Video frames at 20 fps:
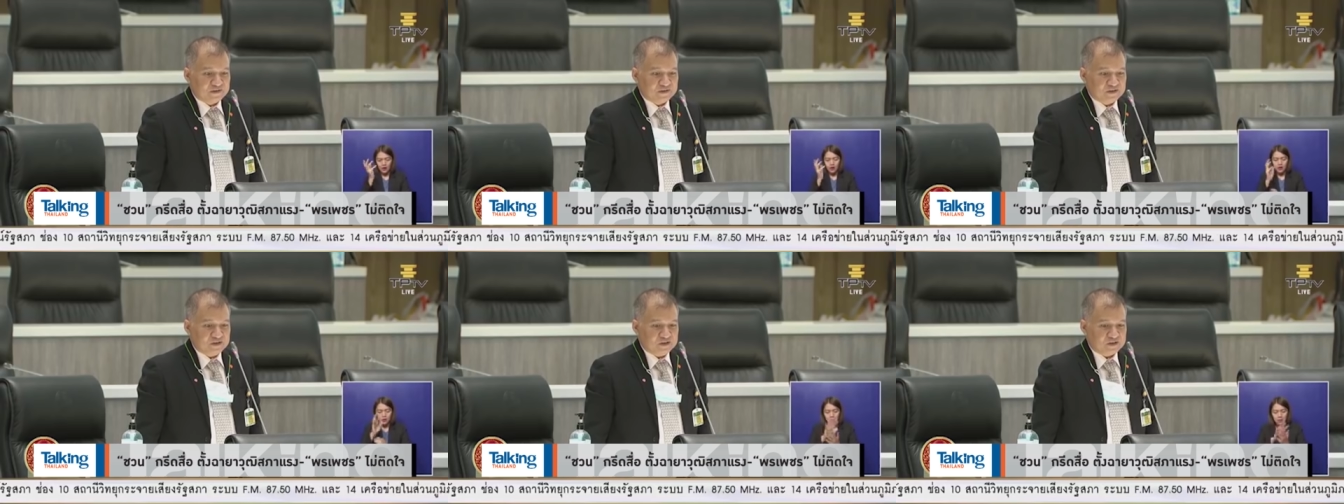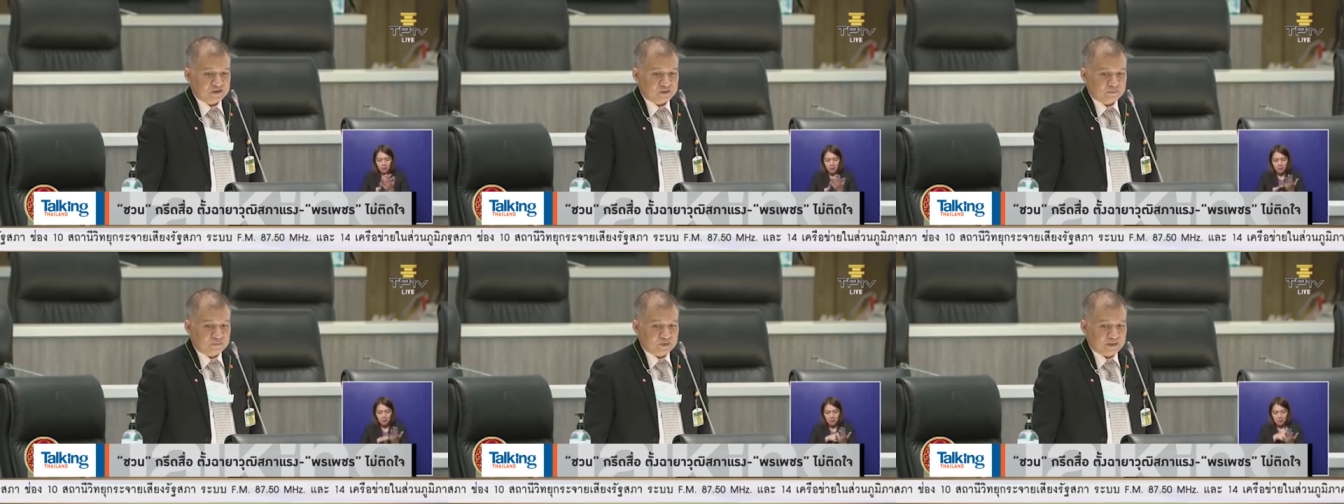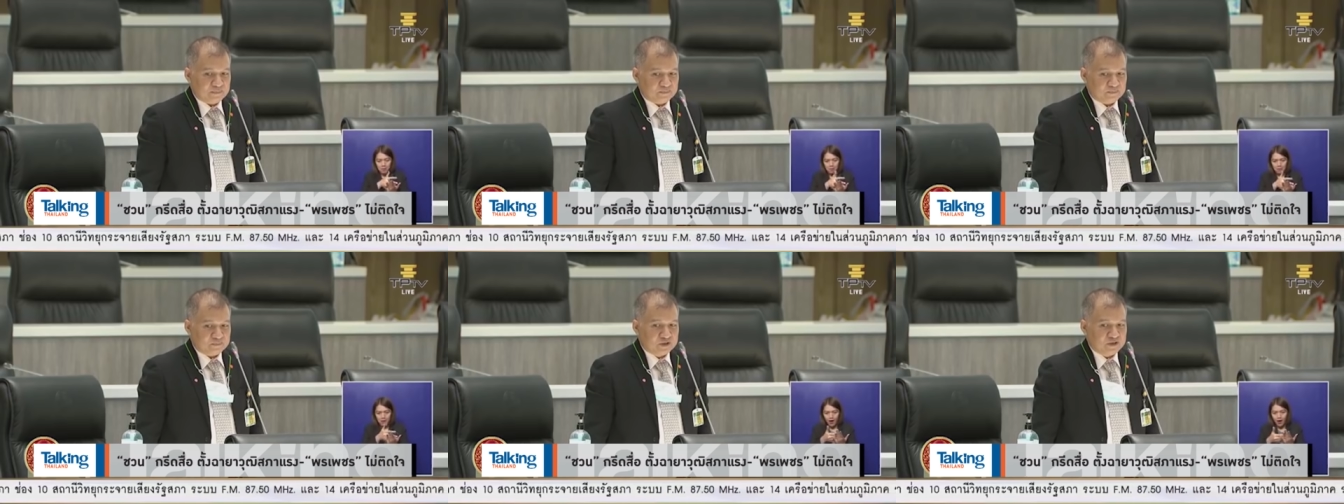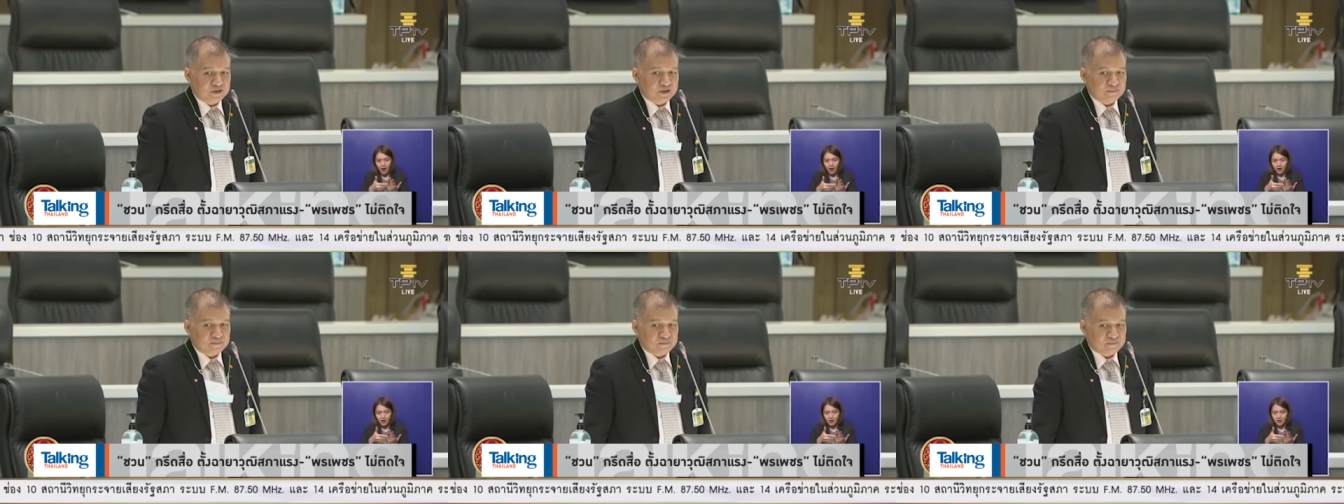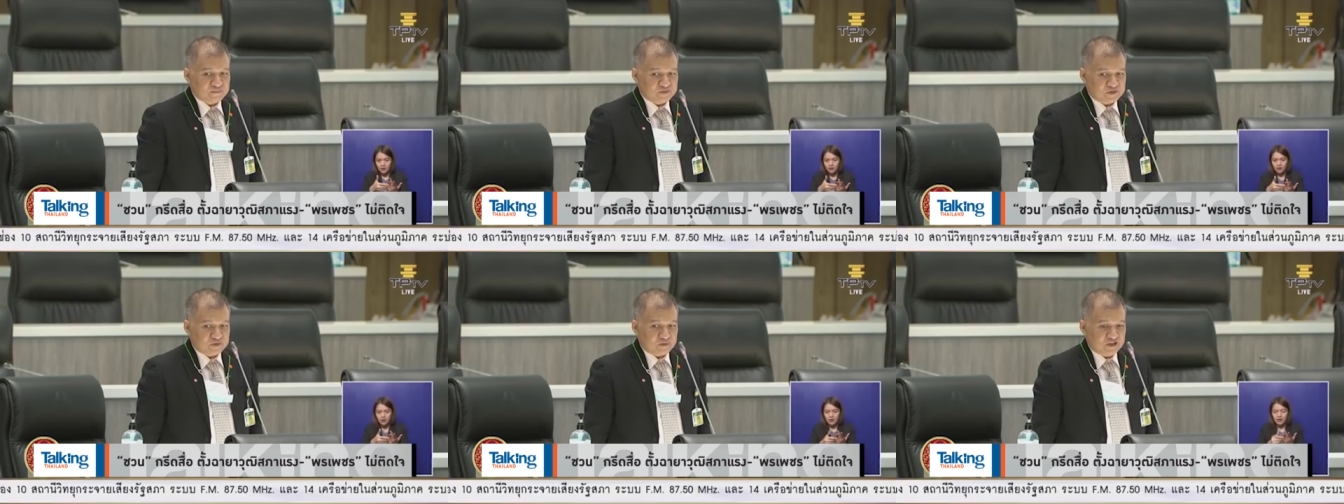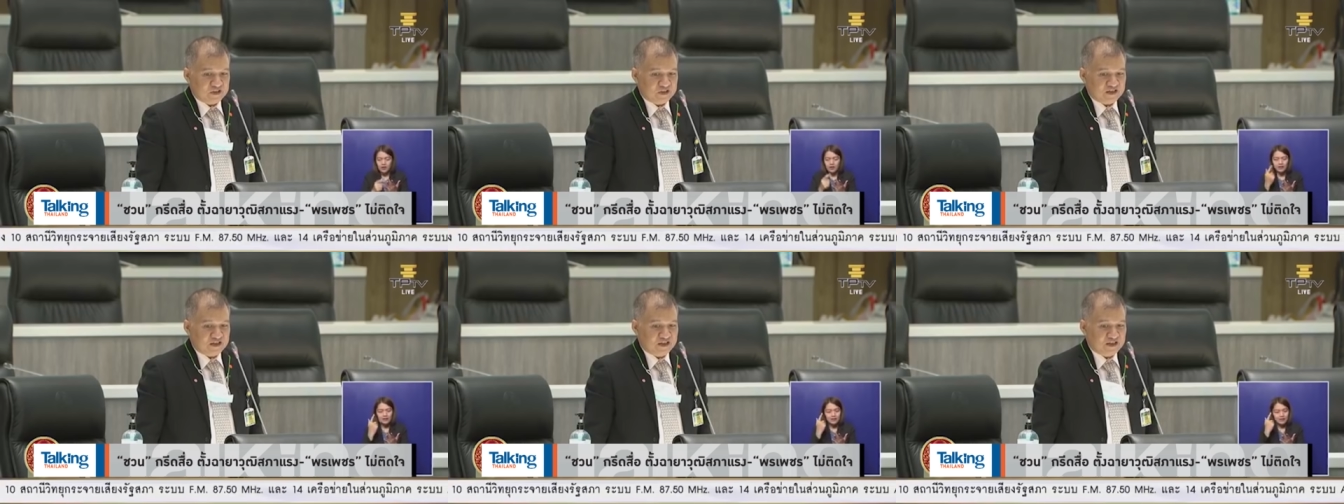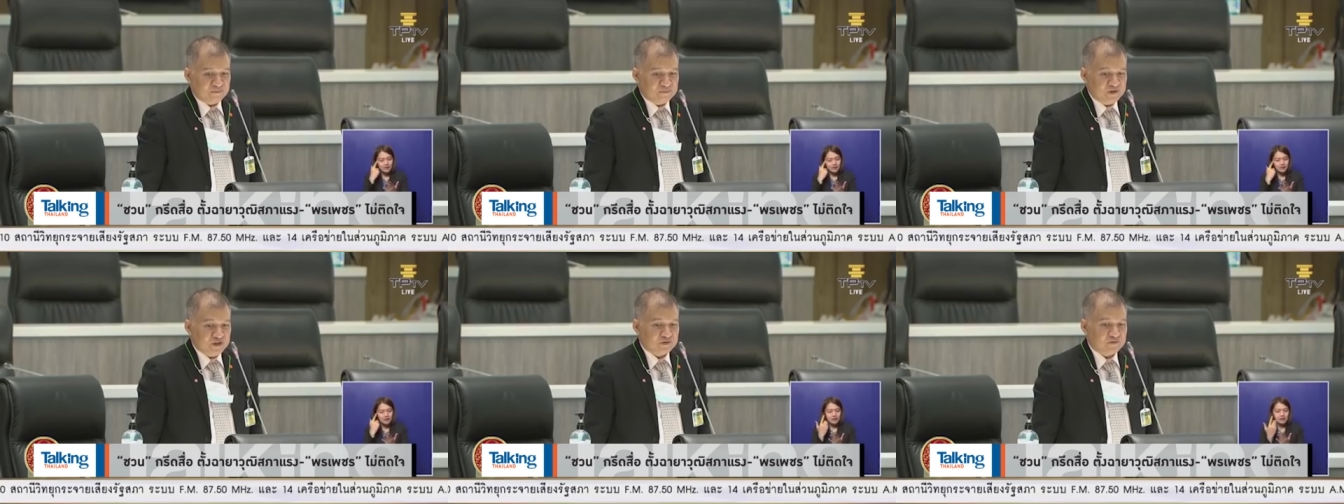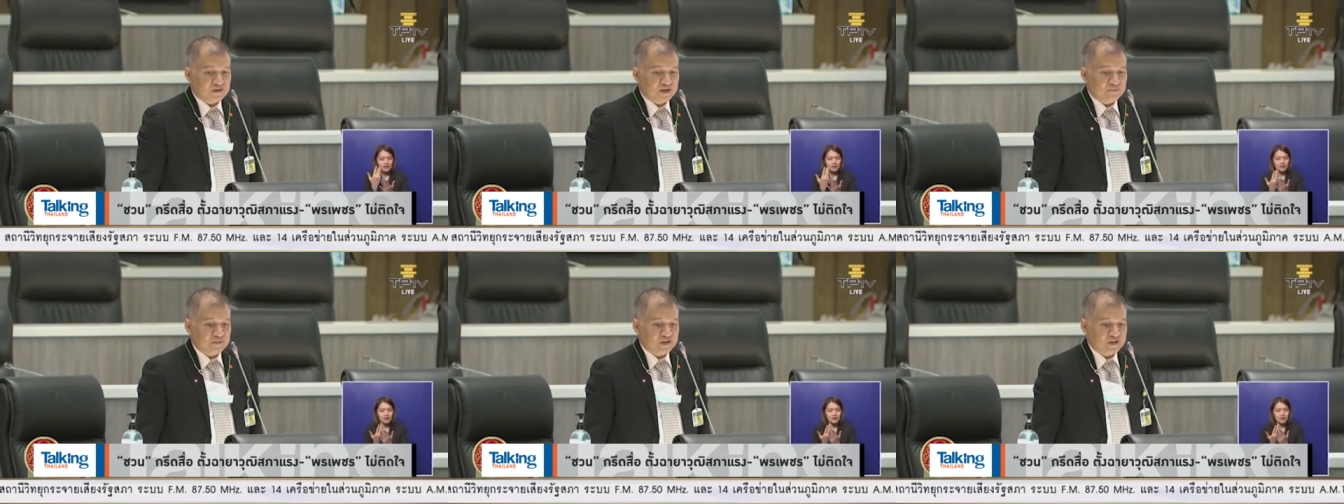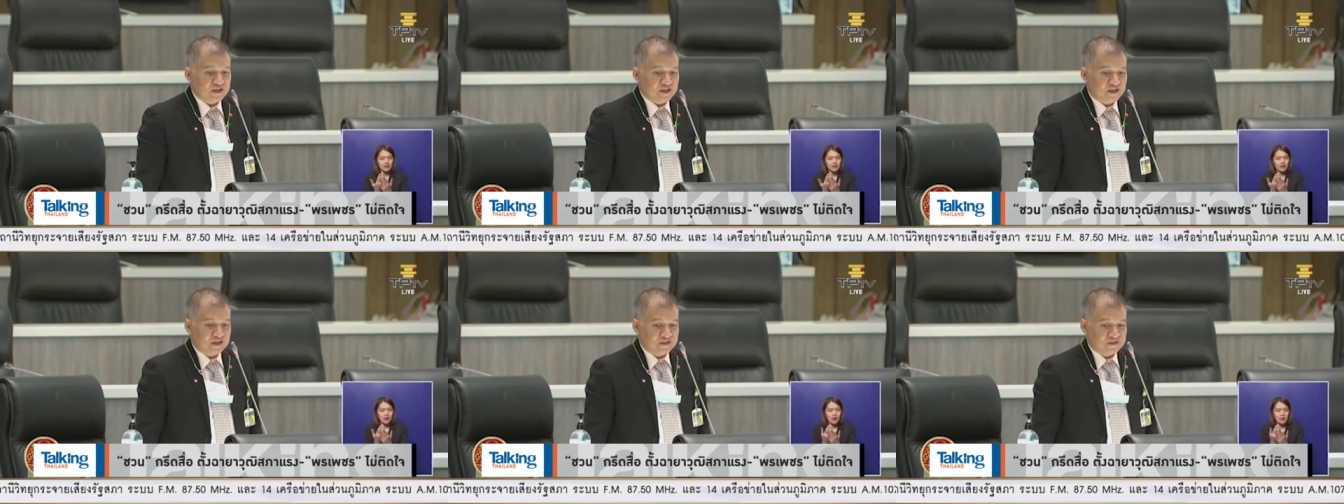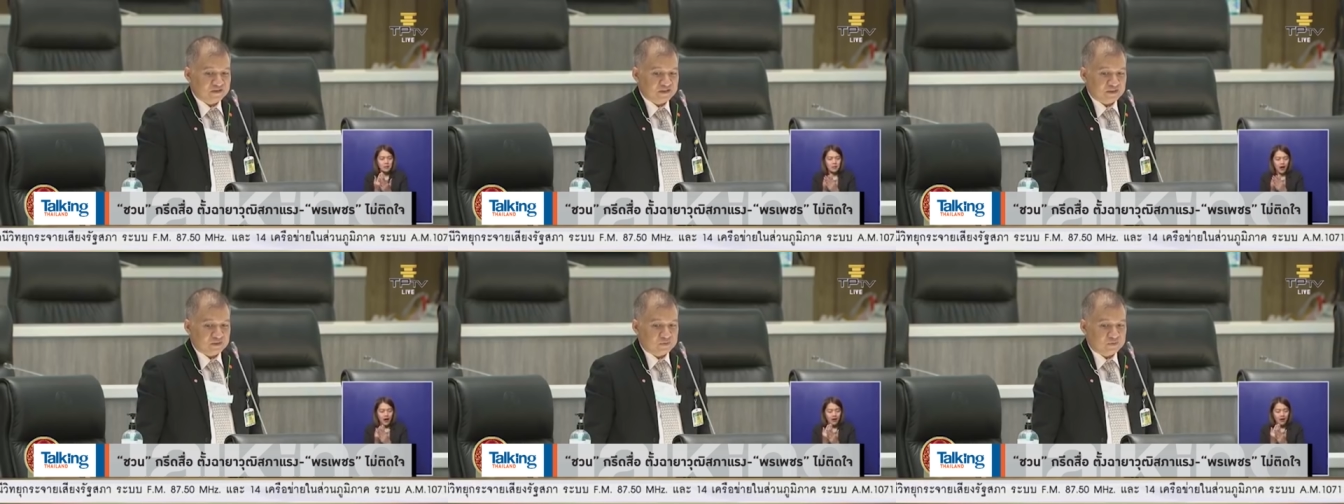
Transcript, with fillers: เขาก็ขำกันอยู่ดีอะเพราะว่าเออมัน